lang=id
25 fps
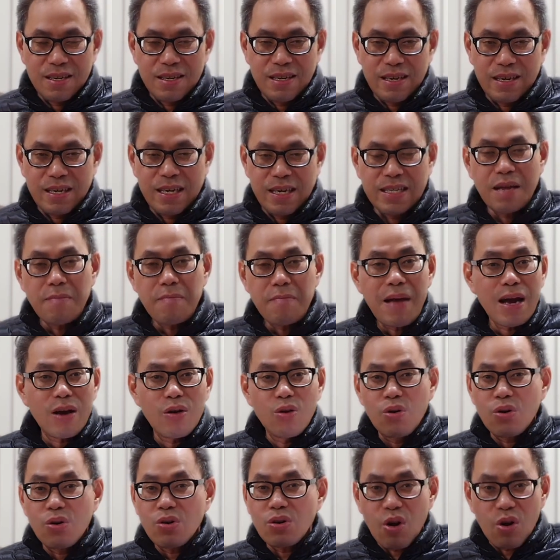kita
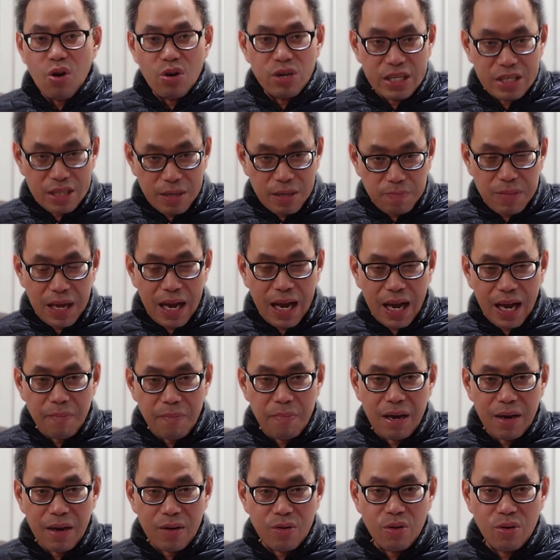makhluk roh, diciptakan
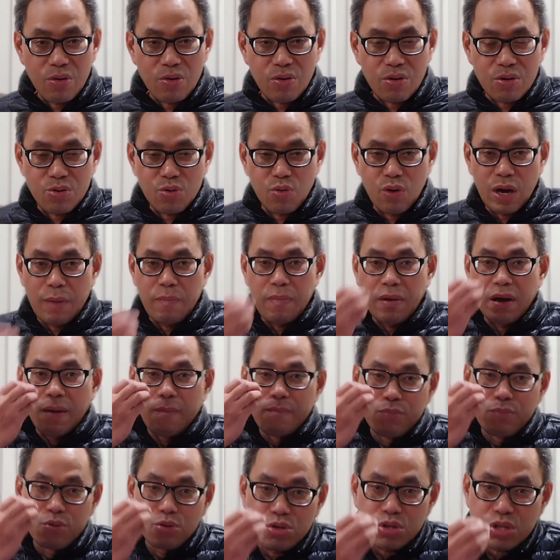makhluk roh. Tuhan
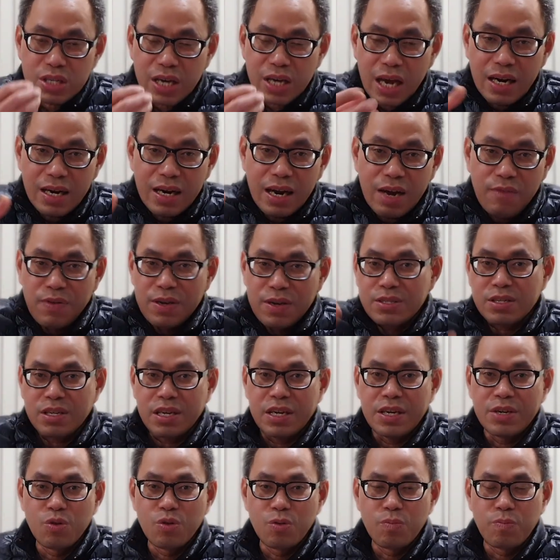mengembuskan nafas
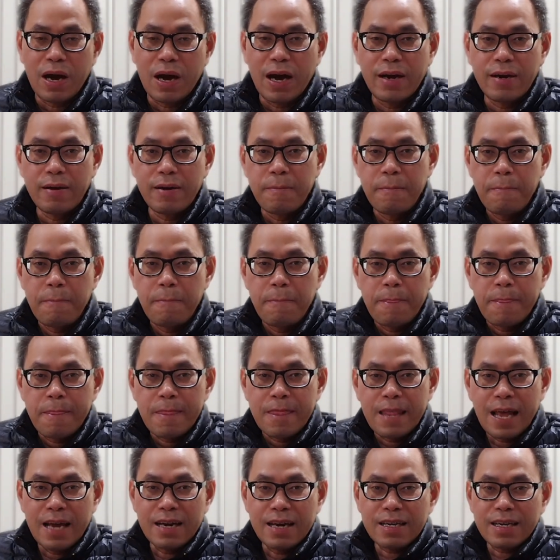kehidupan
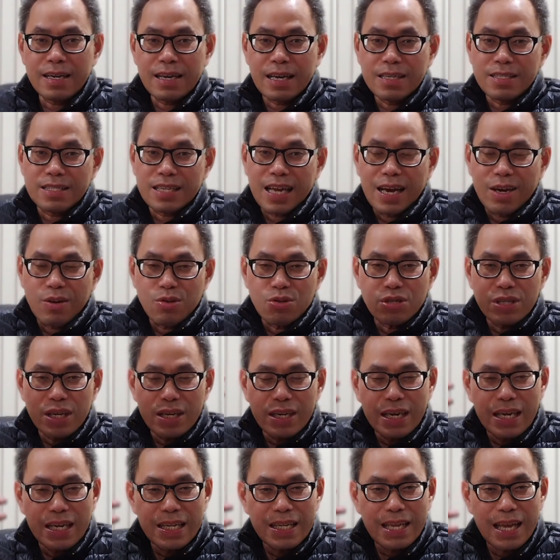dan
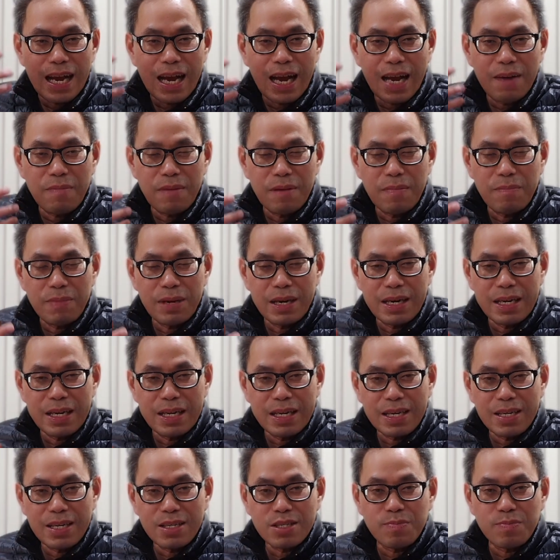seharusnya kita akan
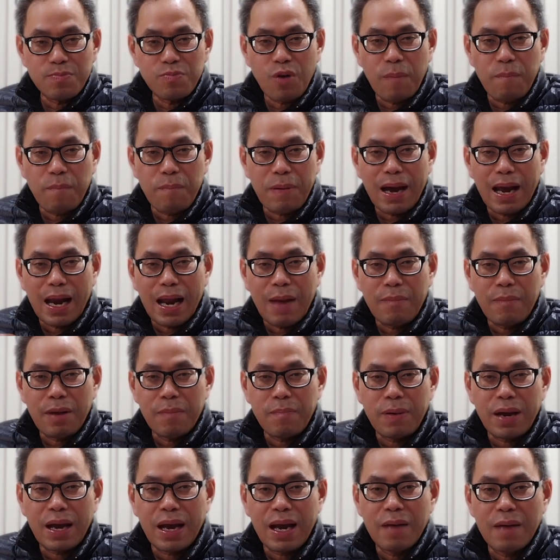memiliki sebuah
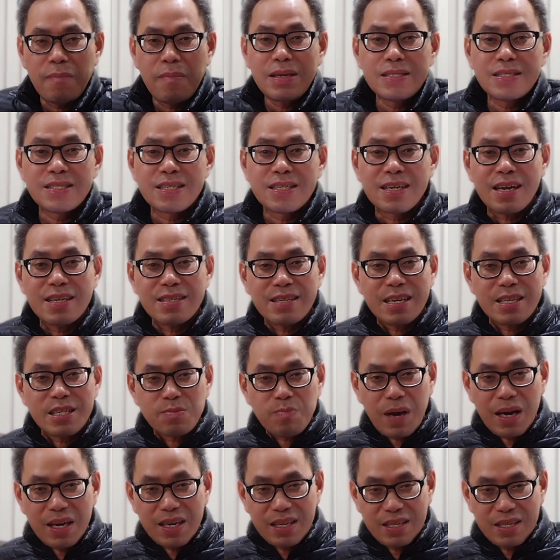pengalaman-pengalaman secara
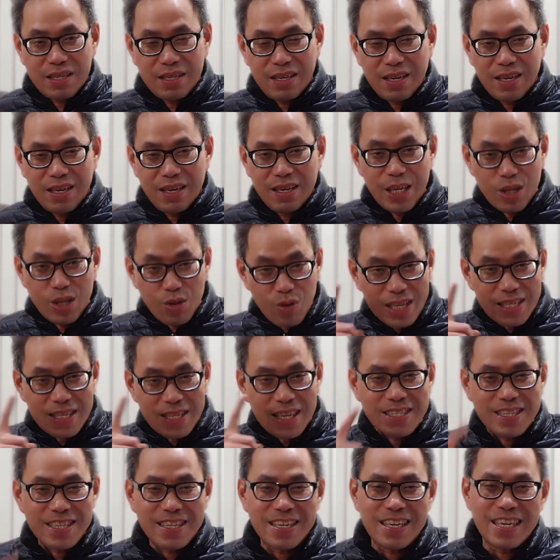jasmani. Itu
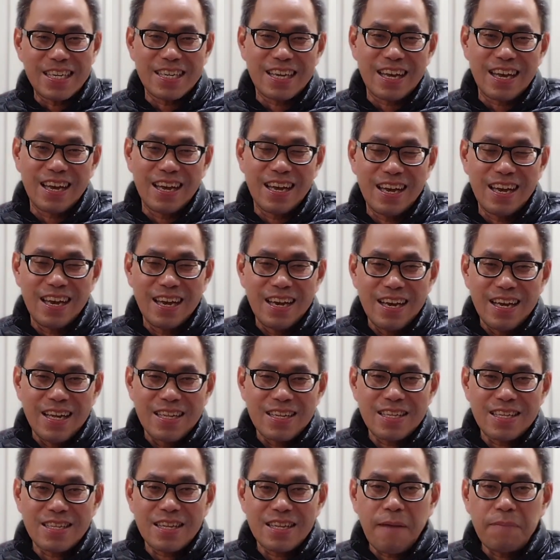esensi kita.
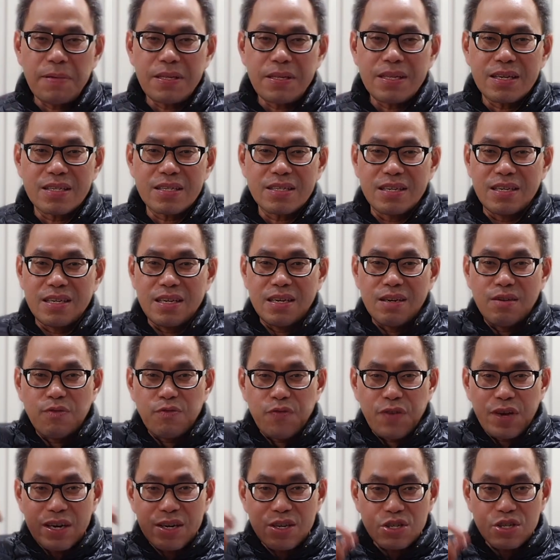Tetapi terjadi
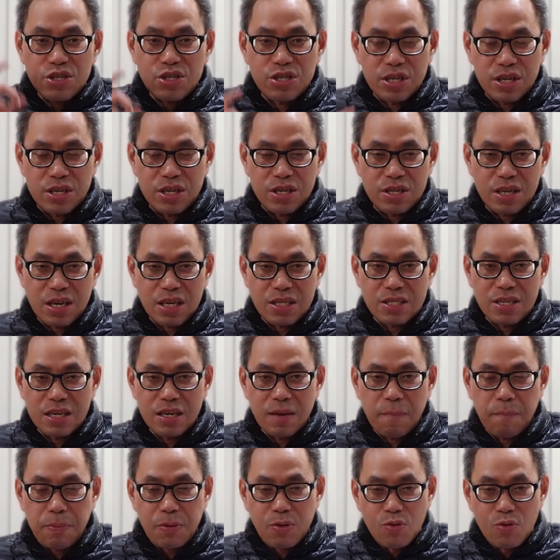inversion,
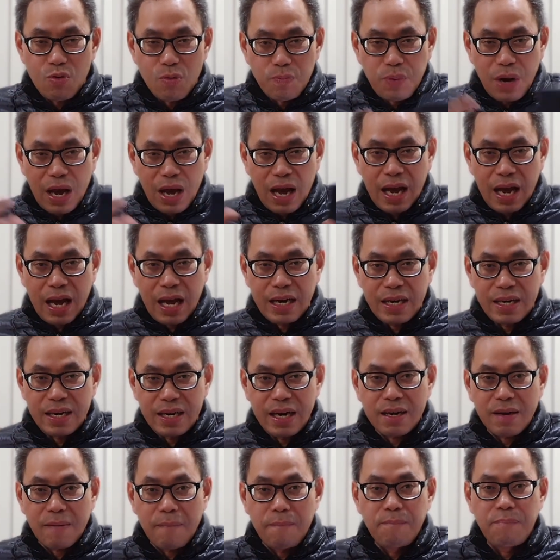terjadi perubahan
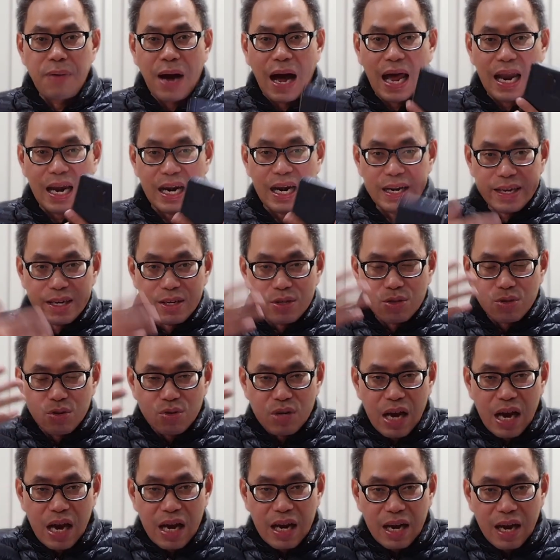dan kebalik
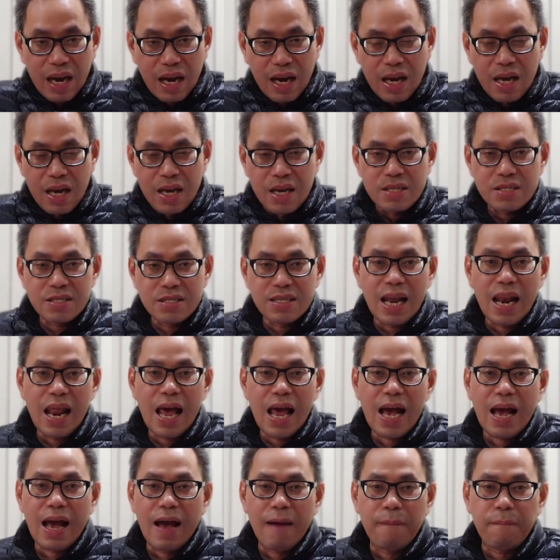saudara,
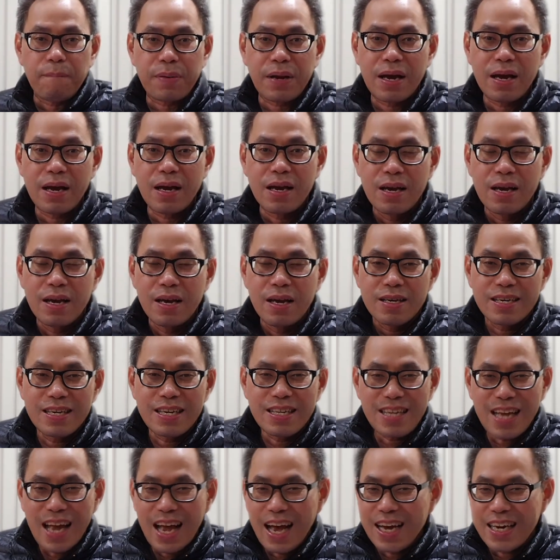salah kaprah,
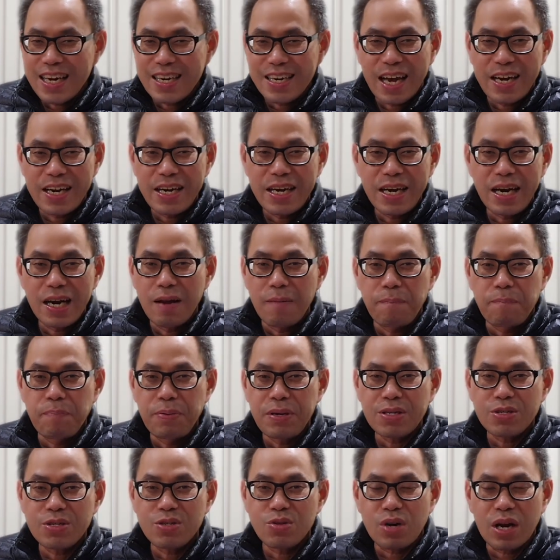kita hari-hari ini
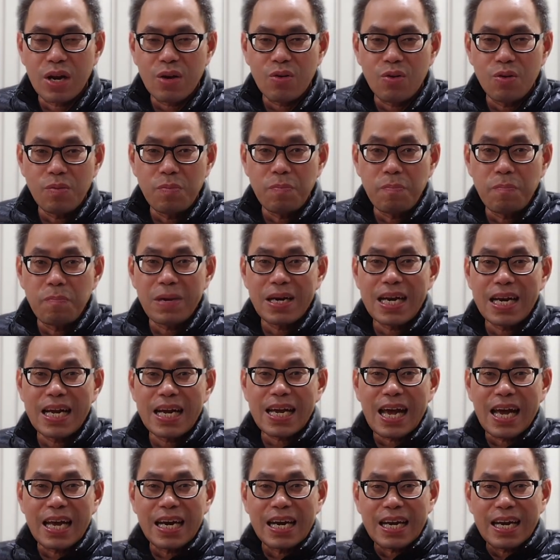lebih saudaraku
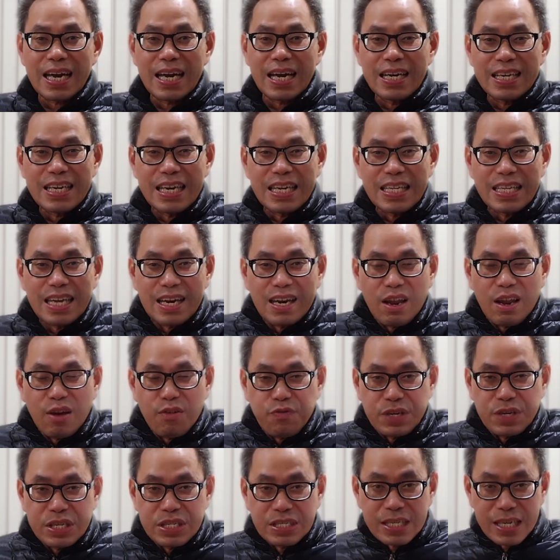menekankan kita
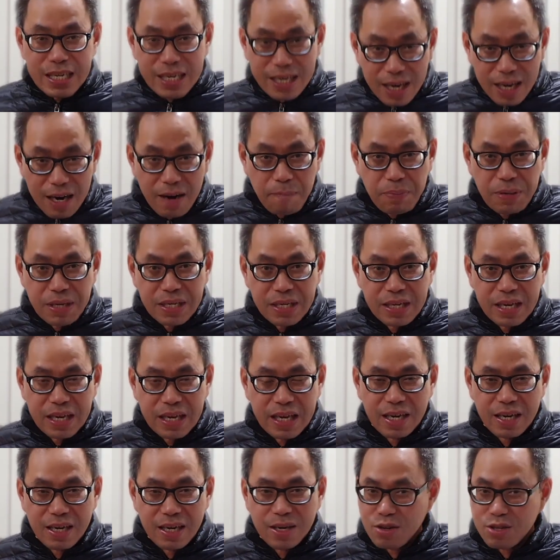adalah physical
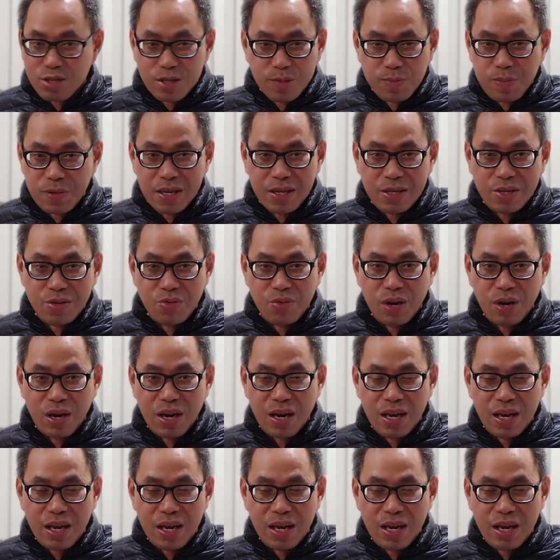being, not spiritual,